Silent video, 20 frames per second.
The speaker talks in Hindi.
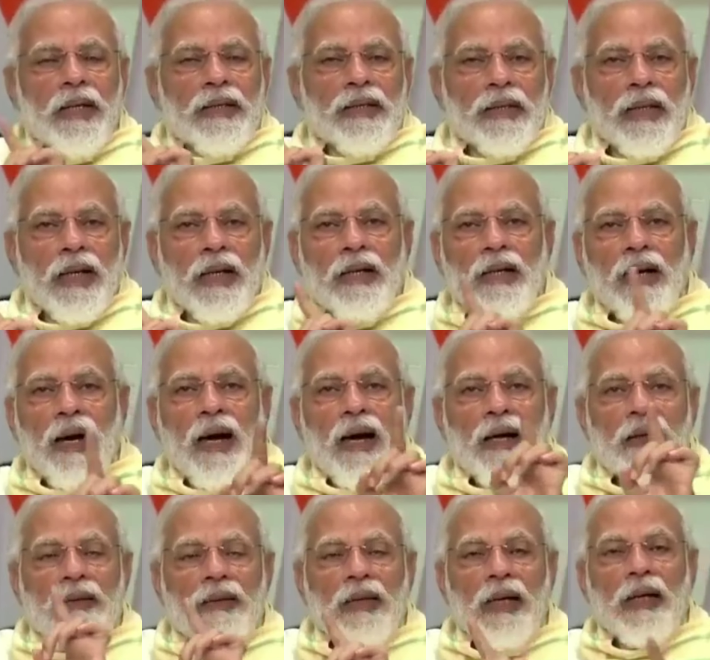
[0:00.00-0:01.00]
ये
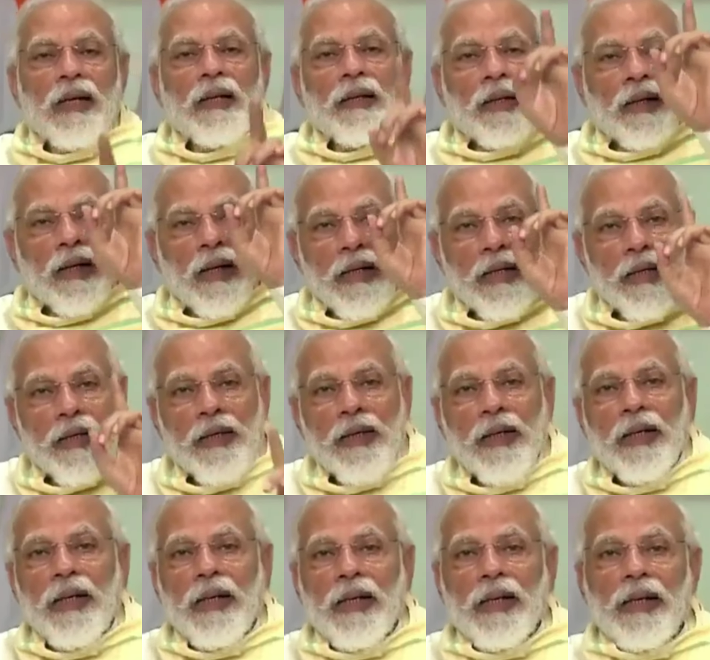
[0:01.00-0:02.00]
सरकार तय नहीं
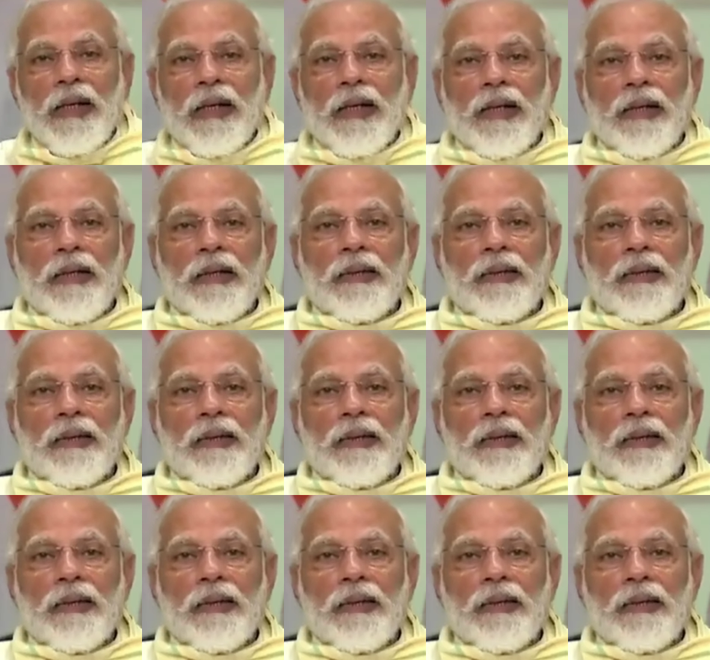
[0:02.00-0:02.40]
करेगी